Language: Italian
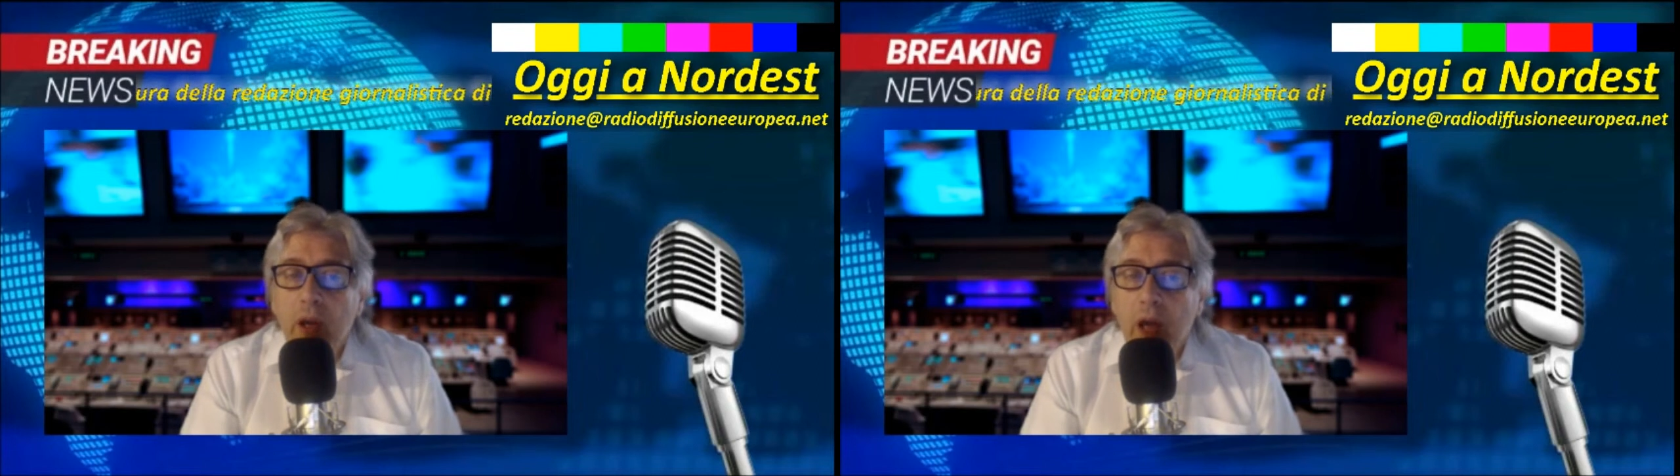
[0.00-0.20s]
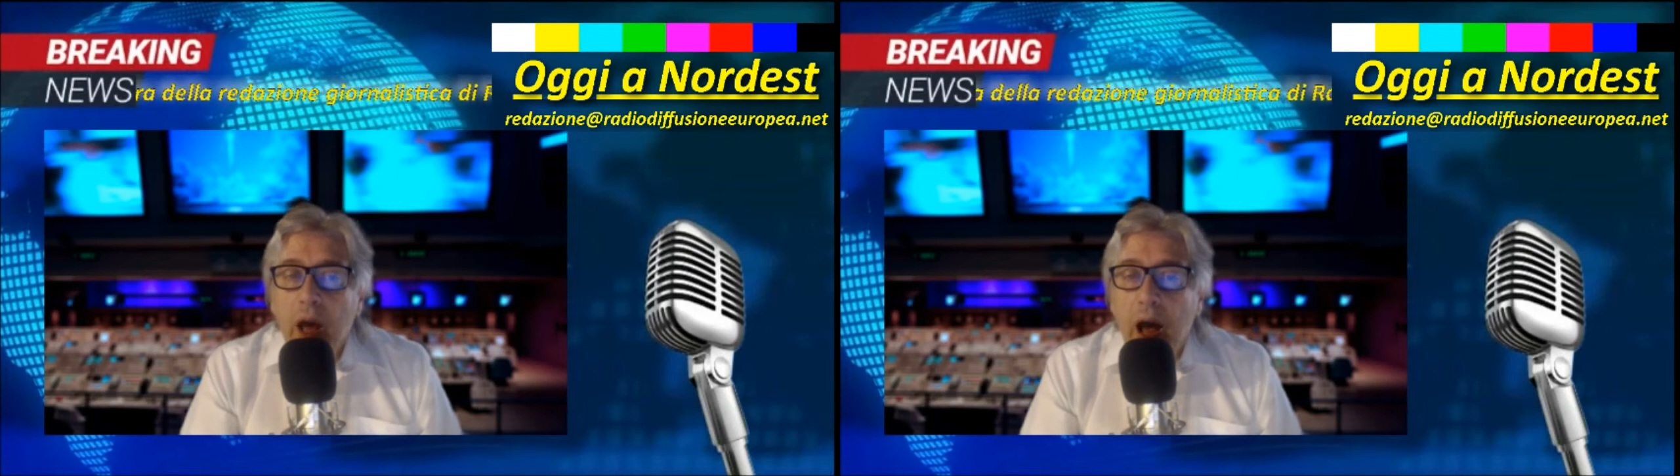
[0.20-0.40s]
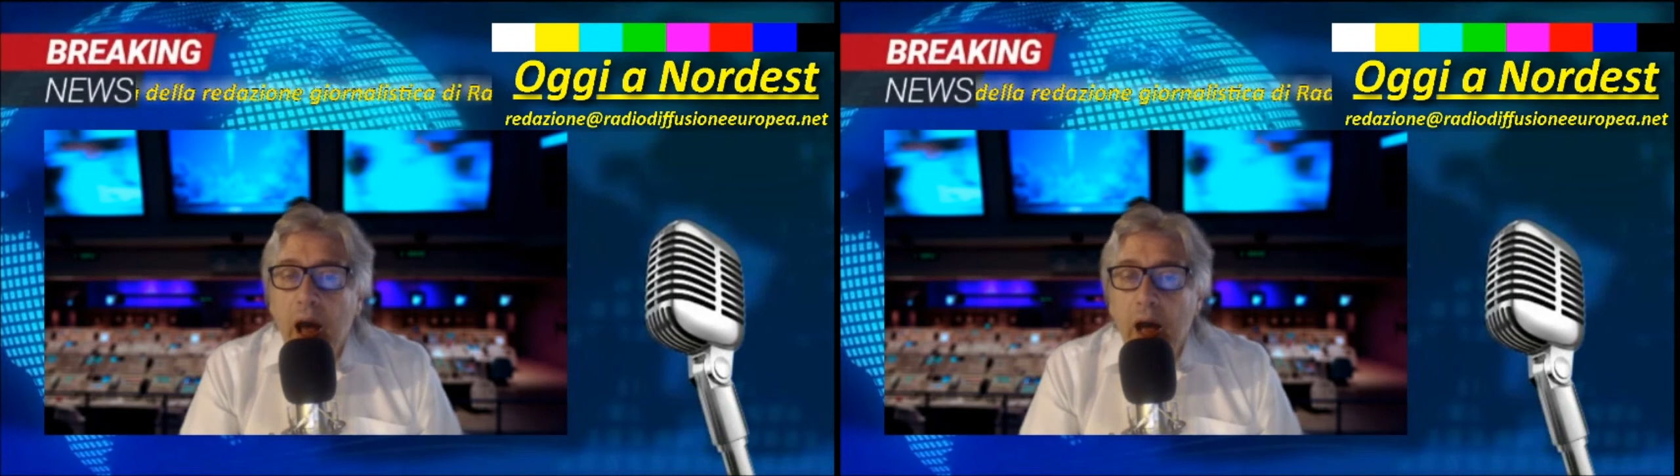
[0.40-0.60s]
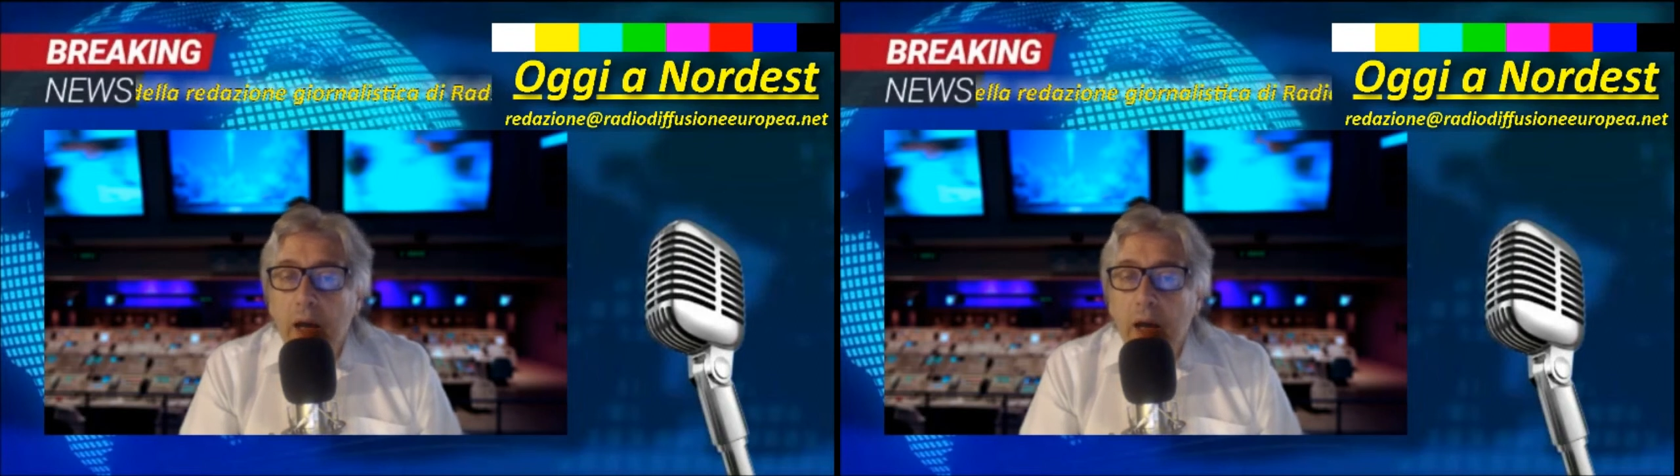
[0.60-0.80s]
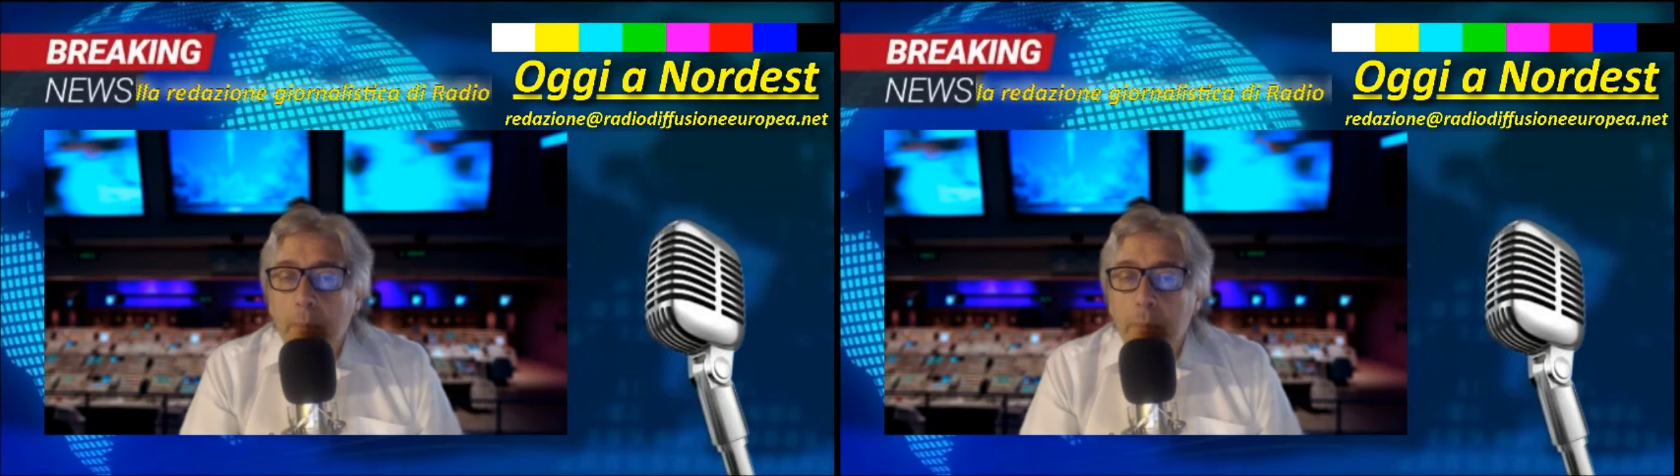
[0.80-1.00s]
a
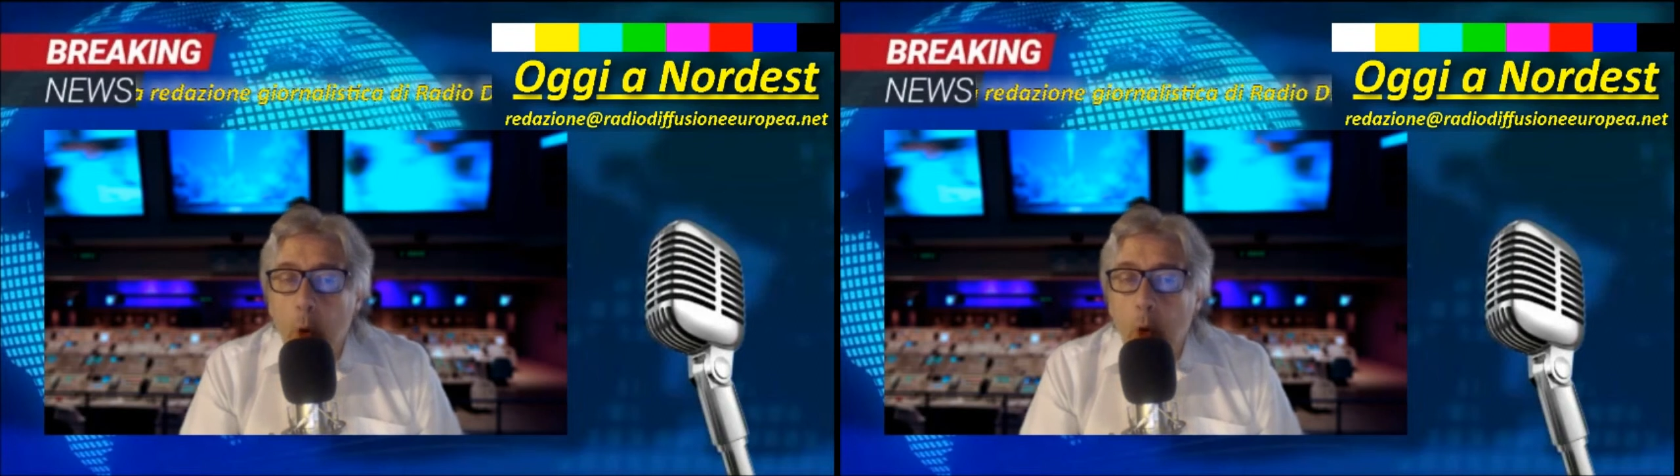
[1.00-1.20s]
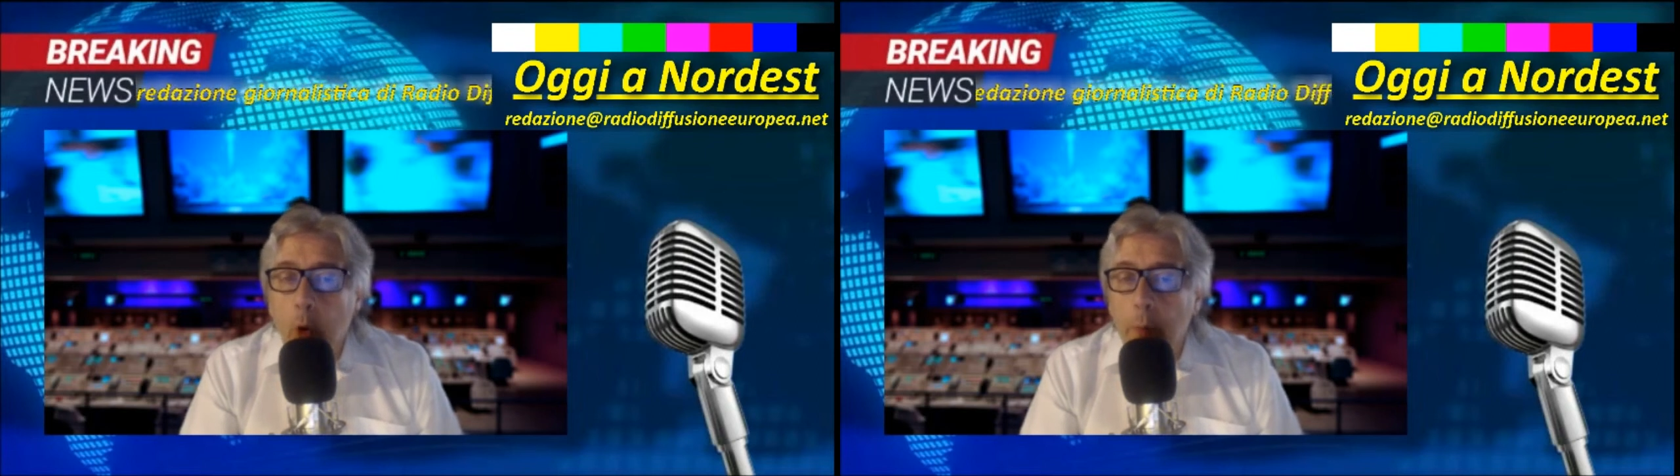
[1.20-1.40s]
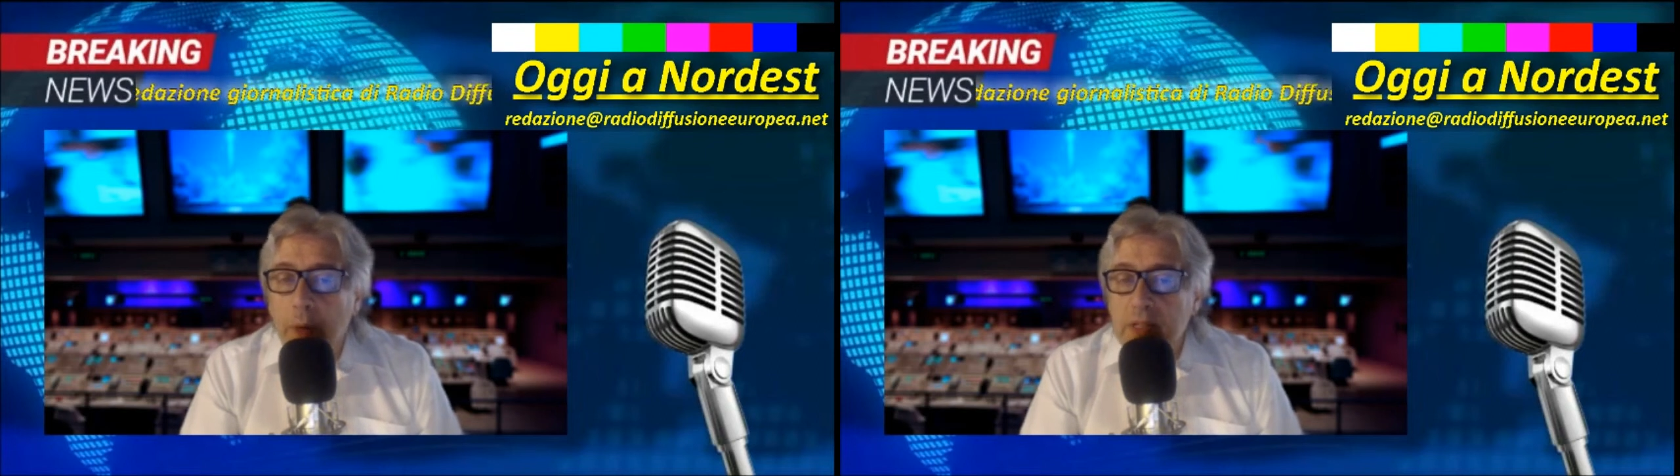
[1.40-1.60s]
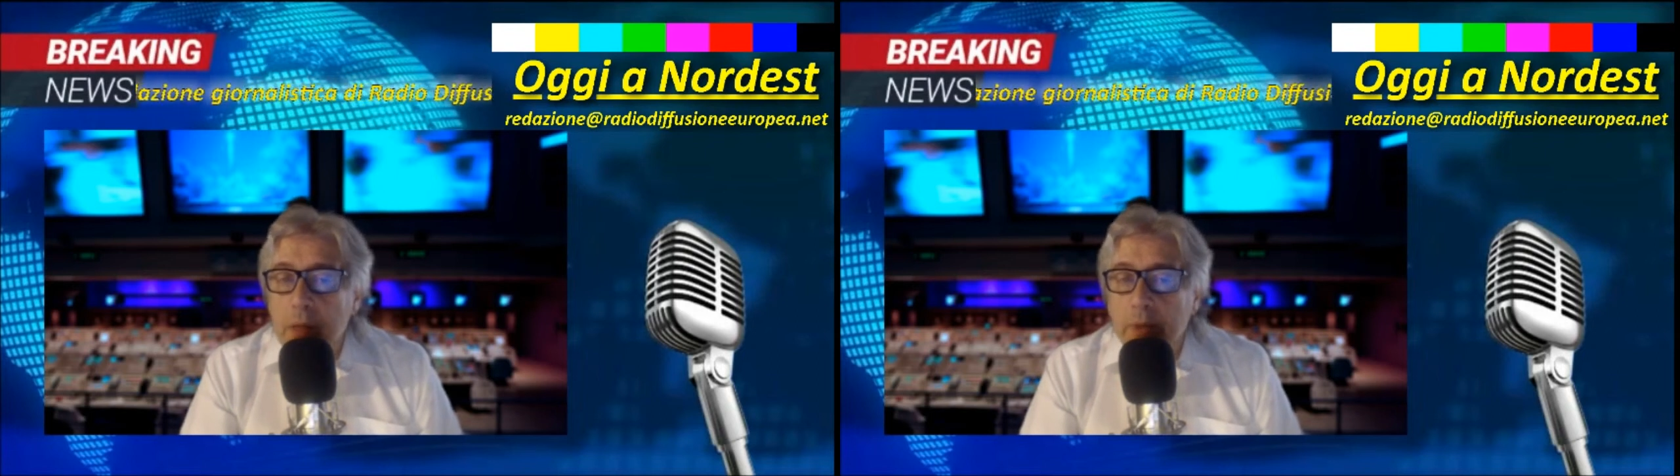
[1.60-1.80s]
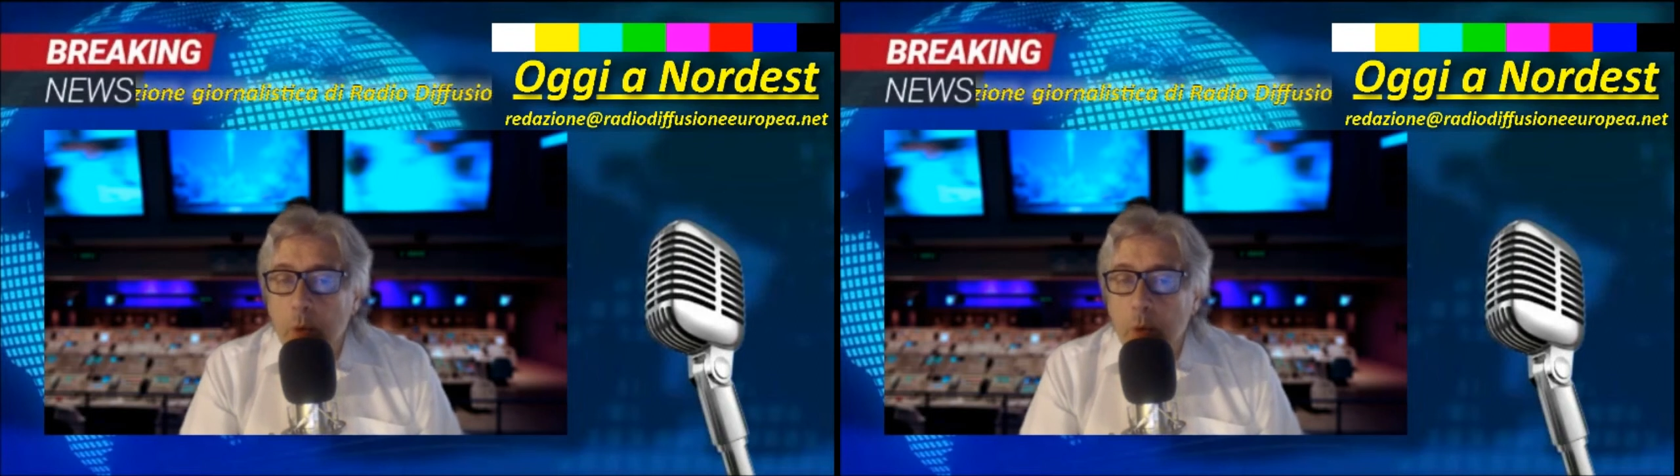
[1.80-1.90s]
eh, poco parzialmente